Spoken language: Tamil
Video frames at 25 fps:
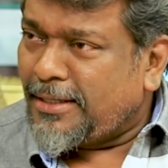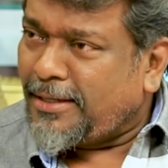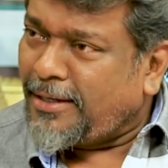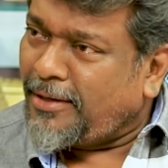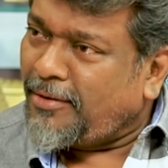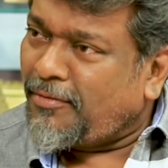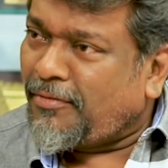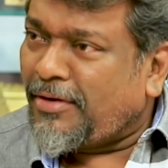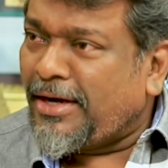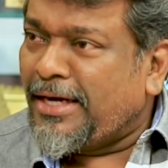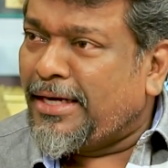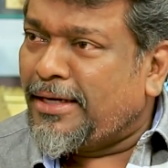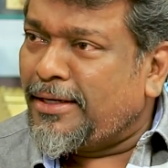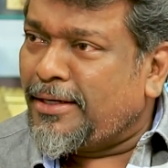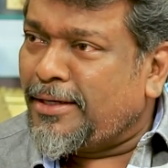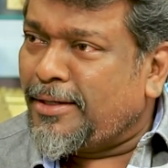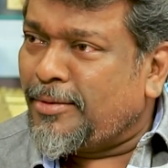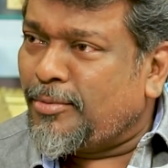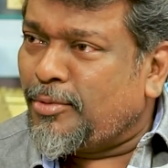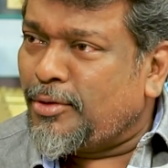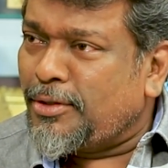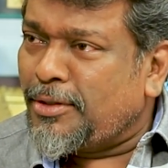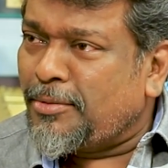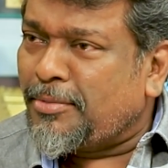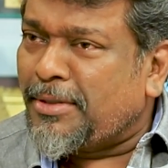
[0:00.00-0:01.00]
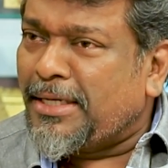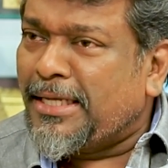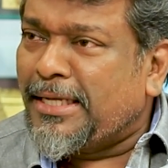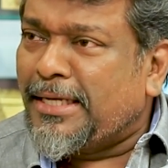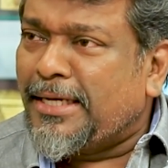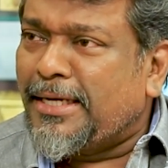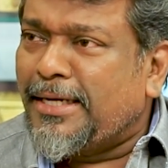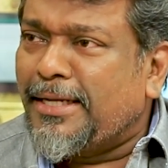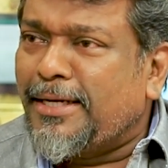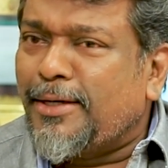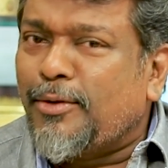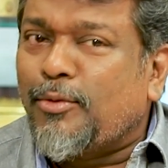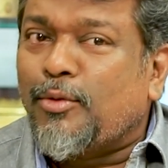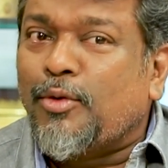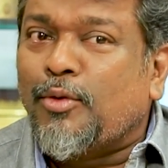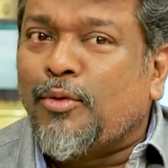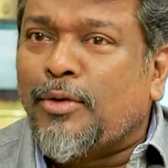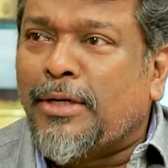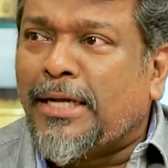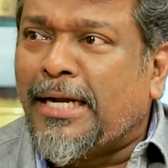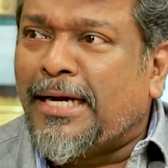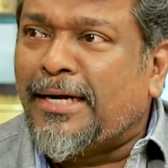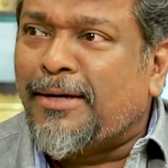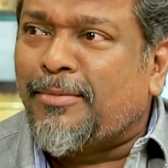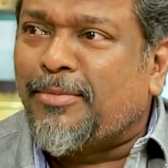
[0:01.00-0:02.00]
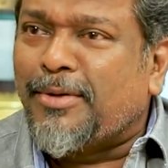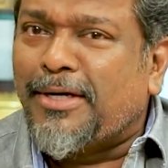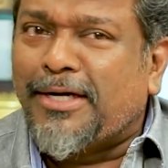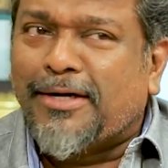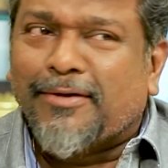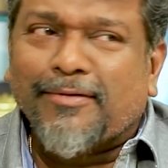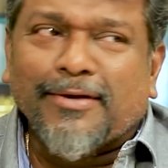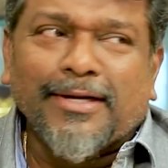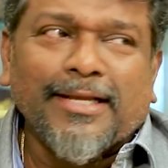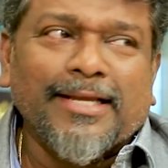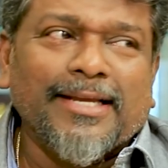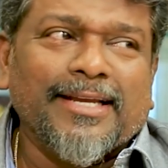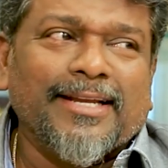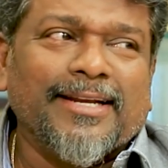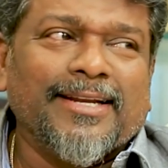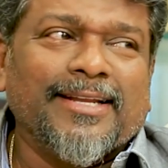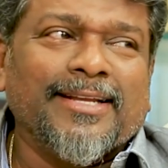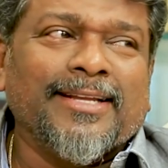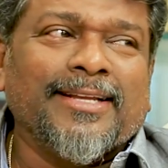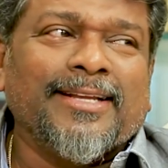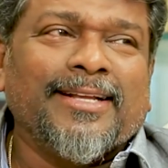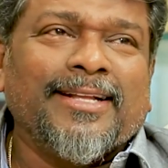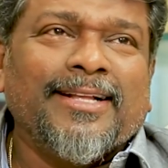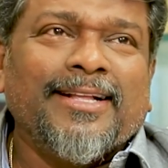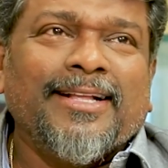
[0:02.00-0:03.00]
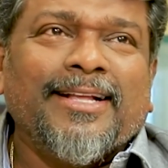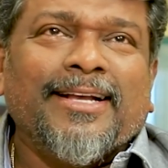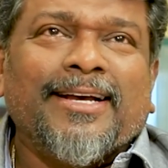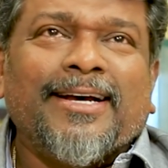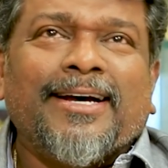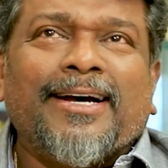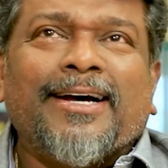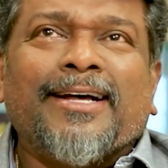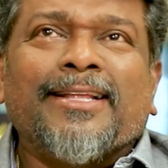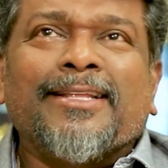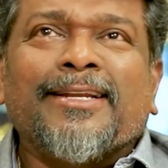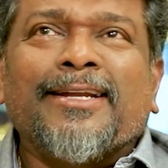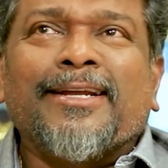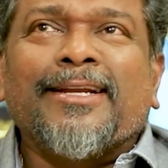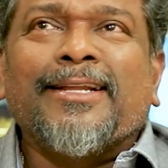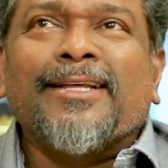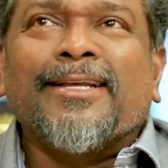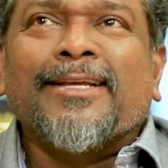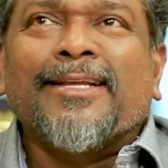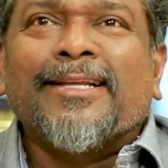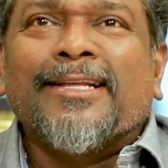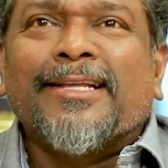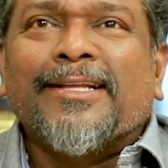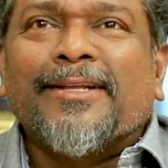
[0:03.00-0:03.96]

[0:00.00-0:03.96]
ரெண்டு ஃபைட்டும் இருக்க போகுது இப்போ நீங்கள் கேட்டிங்களா ஒன்று ஒன்று ஆட் பண்ணிட்டு வரீங்க அதனால்